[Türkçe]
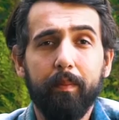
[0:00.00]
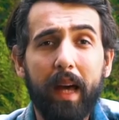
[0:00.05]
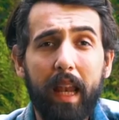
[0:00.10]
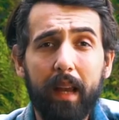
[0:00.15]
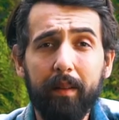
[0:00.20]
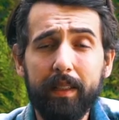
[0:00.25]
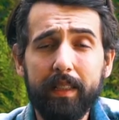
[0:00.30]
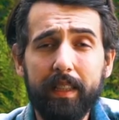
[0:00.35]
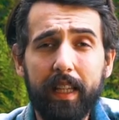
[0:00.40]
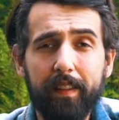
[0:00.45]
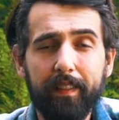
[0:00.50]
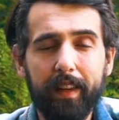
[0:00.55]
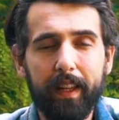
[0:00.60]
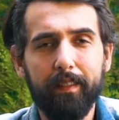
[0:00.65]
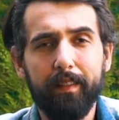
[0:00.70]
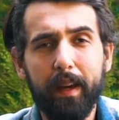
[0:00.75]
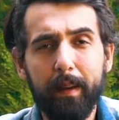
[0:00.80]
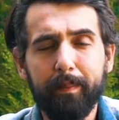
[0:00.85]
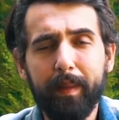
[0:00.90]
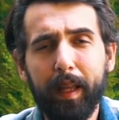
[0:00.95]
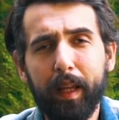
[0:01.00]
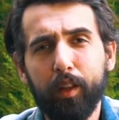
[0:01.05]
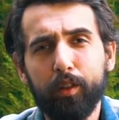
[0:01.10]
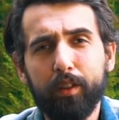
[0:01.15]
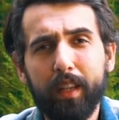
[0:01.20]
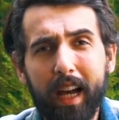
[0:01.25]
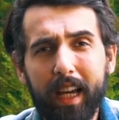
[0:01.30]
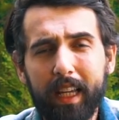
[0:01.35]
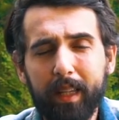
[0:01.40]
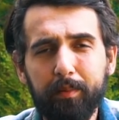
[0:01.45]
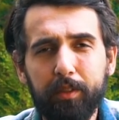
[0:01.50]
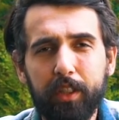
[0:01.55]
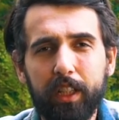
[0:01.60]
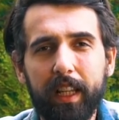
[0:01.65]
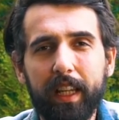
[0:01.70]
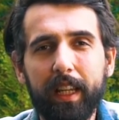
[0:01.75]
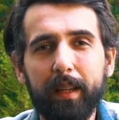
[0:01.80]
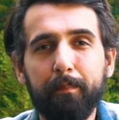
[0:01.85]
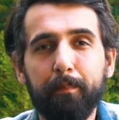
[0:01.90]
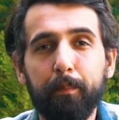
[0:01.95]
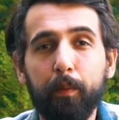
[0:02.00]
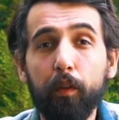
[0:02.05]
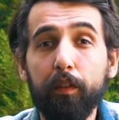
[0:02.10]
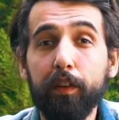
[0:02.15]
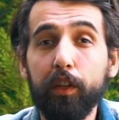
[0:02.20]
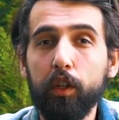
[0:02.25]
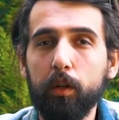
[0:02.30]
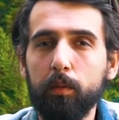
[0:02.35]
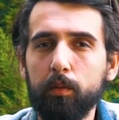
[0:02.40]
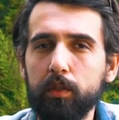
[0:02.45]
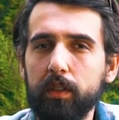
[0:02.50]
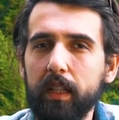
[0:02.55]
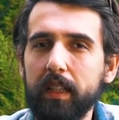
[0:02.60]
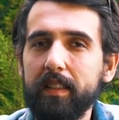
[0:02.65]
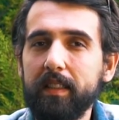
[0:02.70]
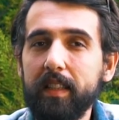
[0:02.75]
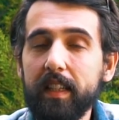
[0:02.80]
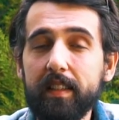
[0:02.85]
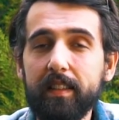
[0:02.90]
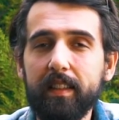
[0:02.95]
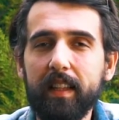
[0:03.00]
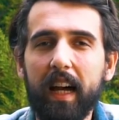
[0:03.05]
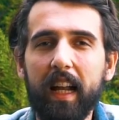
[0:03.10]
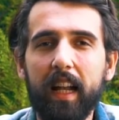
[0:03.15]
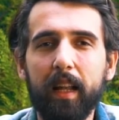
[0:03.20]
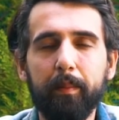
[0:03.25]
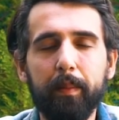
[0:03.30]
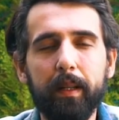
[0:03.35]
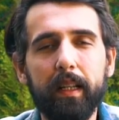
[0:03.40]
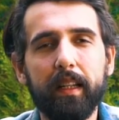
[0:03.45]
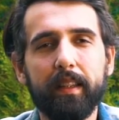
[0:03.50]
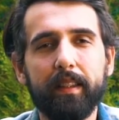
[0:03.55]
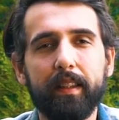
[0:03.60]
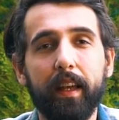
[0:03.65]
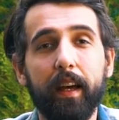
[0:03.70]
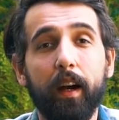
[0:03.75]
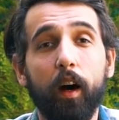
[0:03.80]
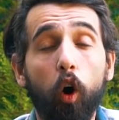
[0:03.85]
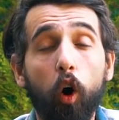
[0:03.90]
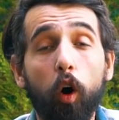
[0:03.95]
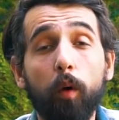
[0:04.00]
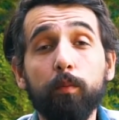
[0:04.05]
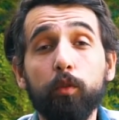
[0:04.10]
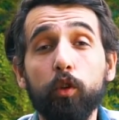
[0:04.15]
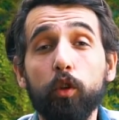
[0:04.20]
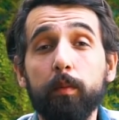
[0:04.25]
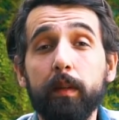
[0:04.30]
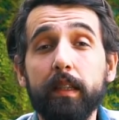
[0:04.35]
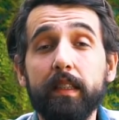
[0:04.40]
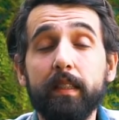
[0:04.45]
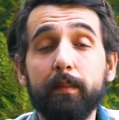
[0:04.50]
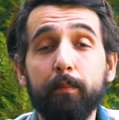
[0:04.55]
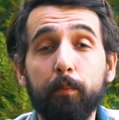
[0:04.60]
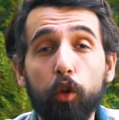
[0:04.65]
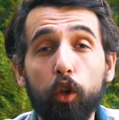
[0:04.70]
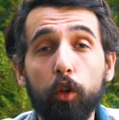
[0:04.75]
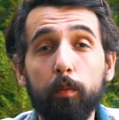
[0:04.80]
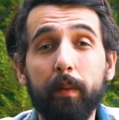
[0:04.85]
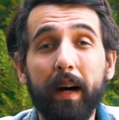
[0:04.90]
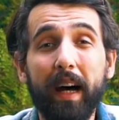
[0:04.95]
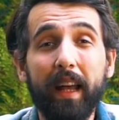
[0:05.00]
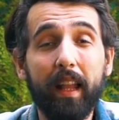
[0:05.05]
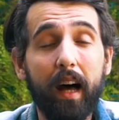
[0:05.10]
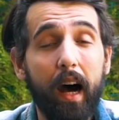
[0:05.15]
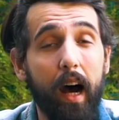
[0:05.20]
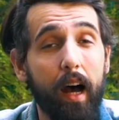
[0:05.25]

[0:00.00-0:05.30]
Merhaba sevgili Web Tekno takipçileri. Bu videomuzda sizlerle birlikte Home düğmesi bulunmayan